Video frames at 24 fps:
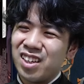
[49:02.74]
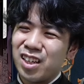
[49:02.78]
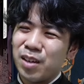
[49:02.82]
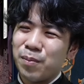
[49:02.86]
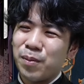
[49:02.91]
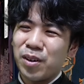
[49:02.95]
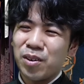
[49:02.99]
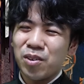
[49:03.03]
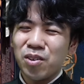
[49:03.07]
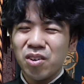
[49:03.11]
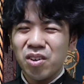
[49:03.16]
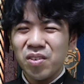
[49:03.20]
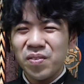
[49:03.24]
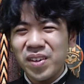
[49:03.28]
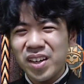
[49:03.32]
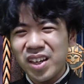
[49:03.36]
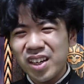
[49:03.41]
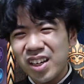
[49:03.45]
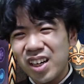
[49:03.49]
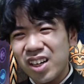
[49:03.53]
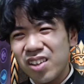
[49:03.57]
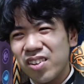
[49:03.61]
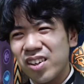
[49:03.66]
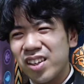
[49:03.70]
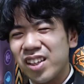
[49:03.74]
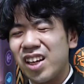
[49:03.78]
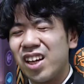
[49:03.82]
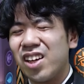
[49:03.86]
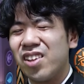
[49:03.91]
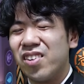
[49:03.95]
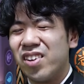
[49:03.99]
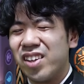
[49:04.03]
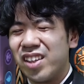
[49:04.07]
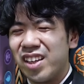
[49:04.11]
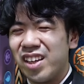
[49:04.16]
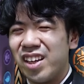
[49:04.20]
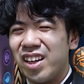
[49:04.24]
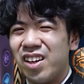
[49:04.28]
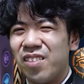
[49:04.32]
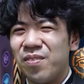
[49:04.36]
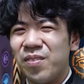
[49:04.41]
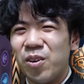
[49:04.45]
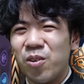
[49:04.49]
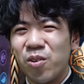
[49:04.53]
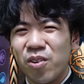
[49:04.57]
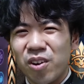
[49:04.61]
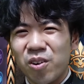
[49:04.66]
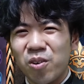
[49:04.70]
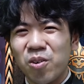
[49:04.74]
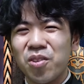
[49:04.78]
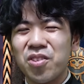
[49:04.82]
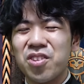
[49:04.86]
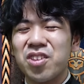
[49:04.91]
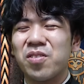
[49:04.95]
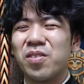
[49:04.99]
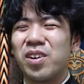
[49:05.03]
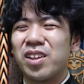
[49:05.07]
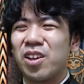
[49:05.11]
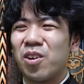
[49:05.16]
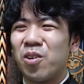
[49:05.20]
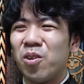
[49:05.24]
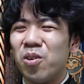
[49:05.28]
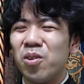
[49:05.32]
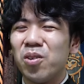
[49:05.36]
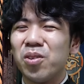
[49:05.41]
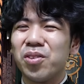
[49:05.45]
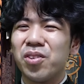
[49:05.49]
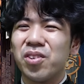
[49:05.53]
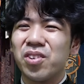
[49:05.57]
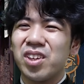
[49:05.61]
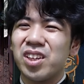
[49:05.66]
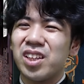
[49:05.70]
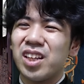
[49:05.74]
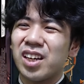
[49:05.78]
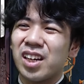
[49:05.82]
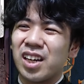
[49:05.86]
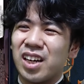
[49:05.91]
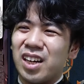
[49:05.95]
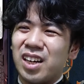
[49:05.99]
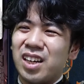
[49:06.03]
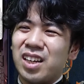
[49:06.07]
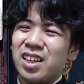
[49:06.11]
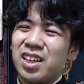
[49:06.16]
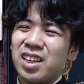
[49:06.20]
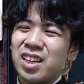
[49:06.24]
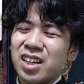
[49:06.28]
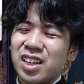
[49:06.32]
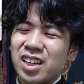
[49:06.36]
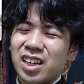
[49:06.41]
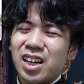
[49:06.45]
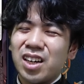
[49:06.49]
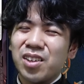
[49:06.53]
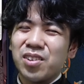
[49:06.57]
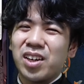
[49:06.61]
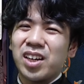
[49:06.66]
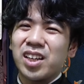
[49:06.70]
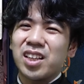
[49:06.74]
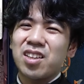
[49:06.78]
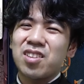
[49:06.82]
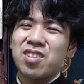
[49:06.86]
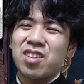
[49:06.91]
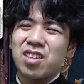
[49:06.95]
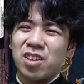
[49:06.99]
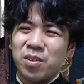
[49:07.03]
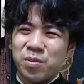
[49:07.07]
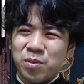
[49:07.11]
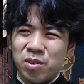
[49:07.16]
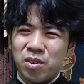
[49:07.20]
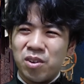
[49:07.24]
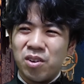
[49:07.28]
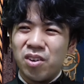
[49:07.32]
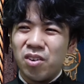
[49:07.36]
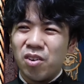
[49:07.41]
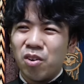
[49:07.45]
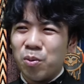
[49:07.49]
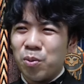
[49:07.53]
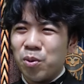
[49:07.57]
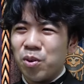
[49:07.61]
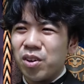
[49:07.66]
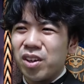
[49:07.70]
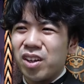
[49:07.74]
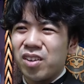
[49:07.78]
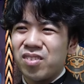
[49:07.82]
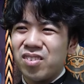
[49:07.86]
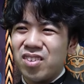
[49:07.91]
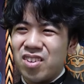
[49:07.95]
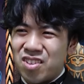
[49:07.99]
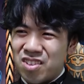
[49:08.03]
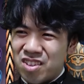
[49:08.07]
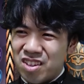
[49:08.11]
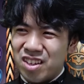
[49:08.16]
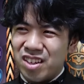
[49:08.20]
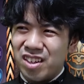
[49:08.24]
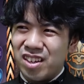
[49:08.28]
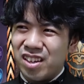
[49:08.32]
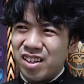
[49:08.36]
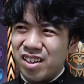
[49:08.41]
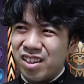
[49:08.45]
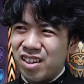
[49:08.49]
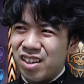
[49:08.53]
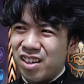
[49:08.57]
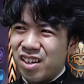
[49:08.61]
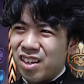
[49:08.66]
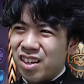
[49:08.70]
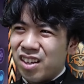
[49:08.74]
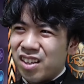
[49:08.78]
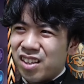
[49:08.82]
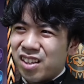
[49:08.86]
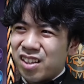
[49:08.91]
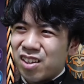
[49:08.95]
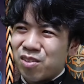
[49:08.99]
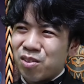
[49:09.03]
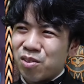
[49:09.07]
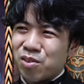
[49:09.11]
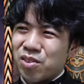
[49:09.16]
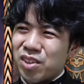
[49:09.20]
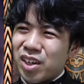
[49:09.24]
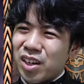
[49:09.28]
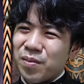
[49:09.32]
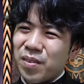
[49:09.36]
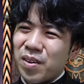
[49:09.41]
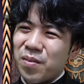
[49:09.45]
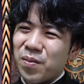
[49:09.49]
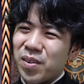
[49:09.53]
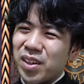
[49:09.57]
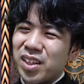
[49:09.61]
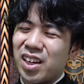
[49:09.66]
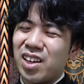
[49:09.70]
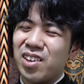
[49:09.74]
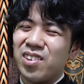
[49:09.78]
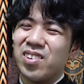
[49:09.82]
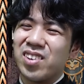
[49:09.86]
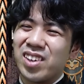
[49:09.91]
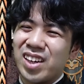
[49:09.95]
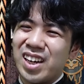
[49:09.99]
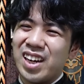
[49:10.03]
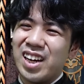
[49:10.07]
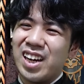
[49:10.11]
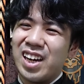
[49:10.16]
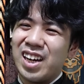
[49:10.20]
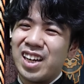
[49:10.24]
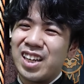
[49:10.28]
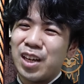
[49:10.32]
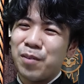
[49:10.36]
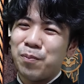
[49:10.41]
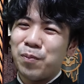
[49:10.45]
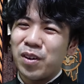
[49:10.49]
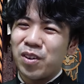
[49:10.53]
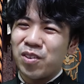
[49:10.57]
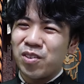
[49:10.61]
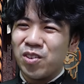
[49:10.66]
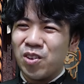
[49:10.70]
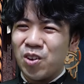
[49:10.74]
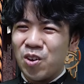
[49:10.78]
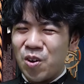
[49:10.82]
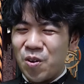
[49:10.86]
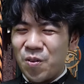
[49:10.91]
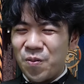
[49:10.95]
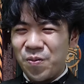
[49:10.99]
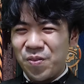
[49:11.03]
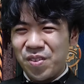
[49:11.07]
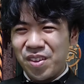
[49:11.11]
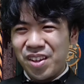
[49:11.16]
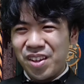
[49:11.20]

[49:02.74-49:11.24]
やっぱ両面カードがないのはね、まあ俺個人はね、本当になんかカード話してても覚えやすいし、で、なんかその裏面まであるのが、やっぱりその、